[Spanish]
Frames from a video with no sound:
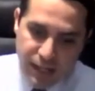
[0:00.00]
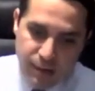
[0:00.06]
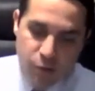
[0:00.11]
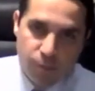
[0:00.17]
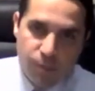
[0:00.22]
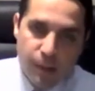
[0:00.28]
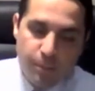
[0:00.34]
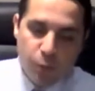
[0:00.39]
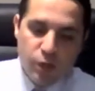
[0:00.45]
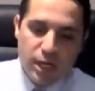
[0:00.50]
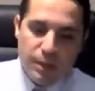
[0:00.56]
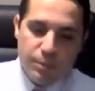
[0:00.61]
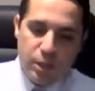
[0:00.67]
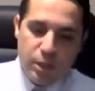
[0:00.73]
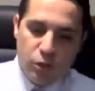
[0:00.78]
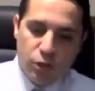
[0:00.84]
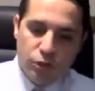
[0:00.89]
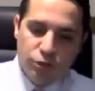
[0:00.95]
que eran los más
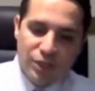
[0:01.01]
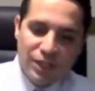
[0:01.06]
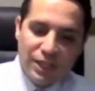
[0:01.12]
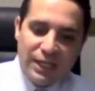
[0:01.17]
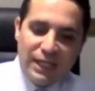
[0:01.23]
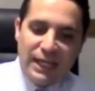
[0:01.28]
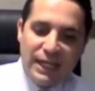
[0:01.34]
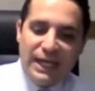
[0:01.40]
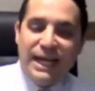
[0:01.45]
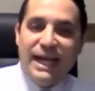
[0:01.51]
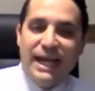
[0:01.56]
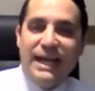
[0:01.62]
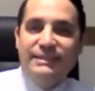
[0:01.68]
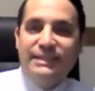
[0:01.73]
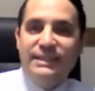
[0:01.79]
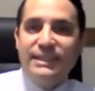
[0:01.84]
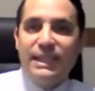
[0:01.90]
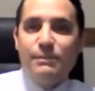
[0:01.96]
polémicos,
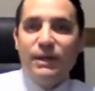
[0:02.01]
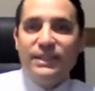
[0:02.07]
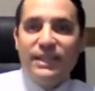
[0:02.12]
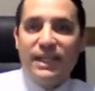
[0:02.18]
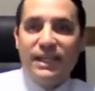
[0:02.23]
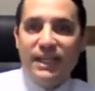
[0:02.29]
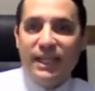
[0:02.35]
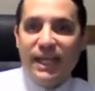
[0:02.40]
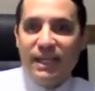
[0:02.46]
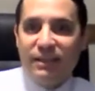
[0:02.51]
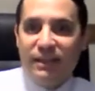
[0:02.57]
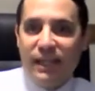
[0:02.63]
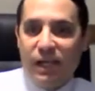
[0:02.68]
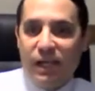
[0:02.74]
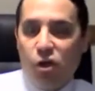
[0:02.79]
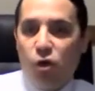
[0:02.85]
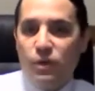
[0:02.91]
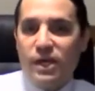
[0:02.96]
el sistema
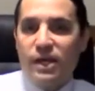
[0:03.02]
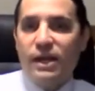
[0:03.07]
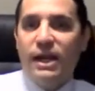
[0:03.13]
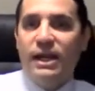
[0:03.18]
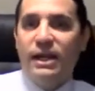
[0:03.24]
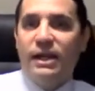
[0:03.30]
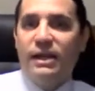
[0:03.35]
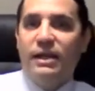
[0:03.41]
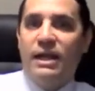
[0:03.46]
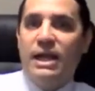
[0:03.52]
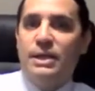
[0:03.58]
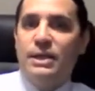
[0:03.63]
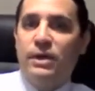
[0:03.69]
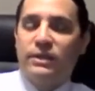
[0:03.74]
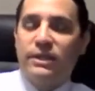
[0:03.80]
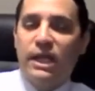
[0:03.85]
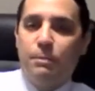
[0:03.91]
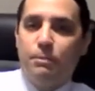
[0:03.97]
inteligente que gobierna la
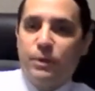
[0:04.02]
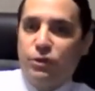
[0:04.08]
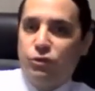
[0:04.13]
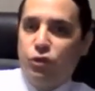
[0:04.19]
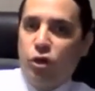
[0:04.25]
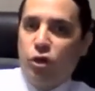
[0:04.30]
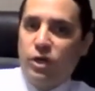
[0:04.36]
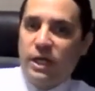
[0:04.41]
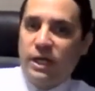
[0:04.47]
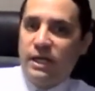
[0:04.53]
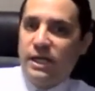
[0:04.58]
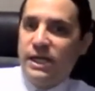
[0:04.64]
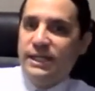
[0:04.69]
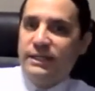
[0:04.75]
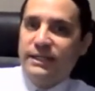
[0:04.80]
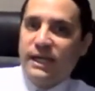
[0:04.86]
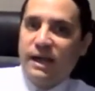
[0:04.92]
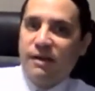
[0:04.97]
libertad de expresión en
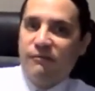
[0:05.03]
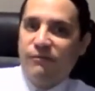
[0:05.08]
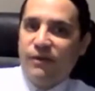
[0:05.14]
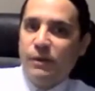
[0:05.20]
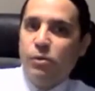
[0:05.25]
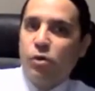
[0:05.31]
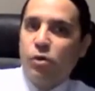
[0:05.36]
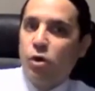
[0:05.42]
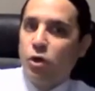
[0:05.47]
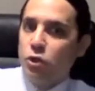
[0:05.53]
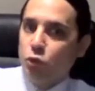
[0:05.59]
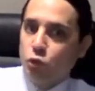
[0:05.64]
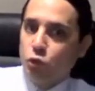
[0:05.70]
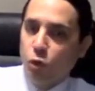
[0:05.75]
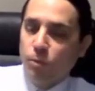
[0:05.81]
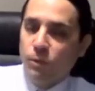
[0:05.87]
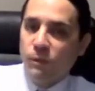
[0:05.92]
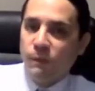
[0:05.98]
Instagram, Facebook o
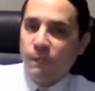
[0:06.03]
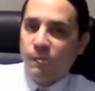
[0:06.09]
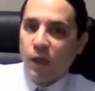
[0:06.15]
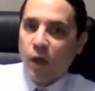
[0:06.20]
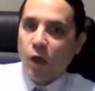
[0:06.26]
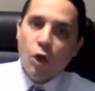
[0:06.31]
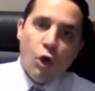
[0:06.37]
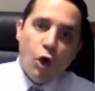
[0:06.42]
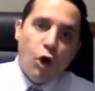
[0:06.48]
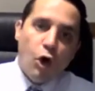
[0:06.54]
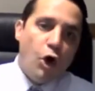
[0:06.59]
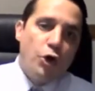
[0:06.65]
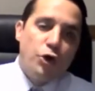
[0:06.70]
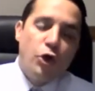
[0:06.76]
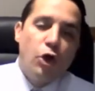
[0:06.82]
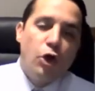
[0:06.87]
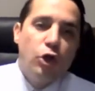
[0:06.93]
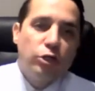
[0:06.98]
YouTube
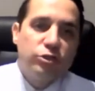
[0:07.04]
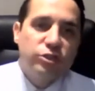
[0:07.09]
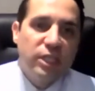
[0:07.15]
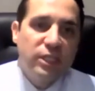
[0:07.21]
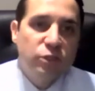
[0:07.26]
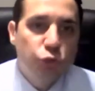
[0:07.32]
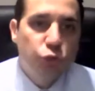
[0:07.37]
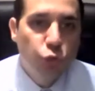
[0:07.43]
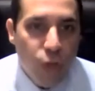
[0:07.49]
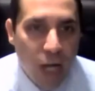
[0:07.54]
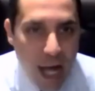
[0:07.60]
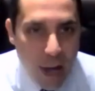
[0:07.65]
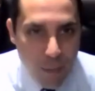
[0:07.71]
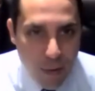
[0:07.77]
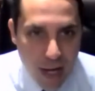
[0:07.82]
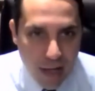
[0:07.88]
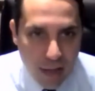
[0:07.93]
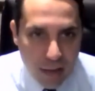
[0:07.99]
o nos lo
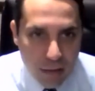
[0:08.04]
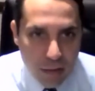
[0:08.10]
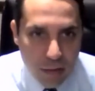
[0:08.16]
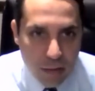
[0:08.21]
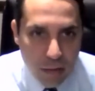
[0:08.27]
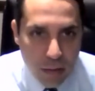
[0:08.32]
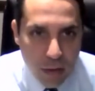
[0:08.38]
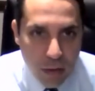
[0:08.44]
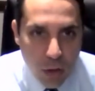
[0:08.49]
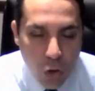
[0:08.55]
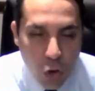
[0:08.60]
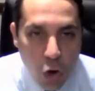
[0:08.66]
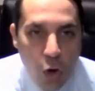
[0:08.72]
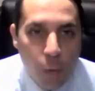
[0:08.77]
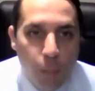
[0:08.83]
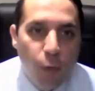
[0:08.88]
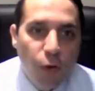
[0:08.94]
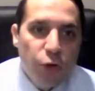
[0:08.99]
censuraba,
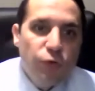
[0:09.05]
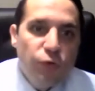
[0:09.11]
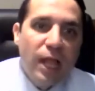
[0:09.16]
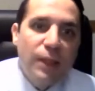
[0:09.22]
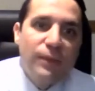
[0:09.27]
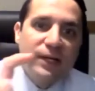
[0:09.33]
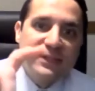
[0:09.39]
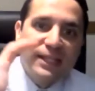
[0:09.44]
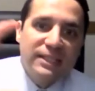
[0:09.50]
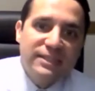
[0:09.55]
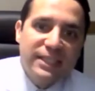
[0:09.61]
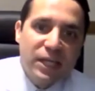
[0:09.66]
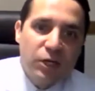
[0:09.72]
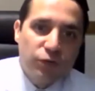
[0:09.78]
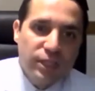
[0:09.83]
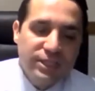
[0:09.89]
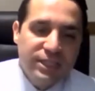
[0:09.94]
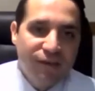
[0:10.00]
o ponía una
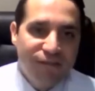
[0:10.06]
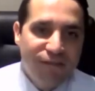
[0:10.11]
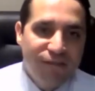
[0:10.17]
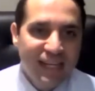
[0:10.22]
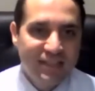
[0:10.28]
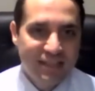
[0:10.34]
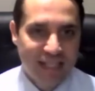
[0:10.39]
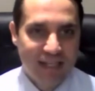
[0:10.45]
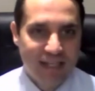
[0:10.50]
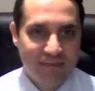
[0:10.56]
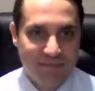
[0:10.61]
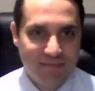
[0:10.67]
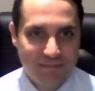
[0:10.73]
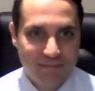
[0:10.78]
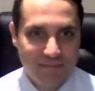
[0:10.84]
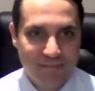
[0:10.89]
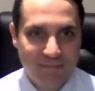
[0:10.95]
advertencia de noticia falsa,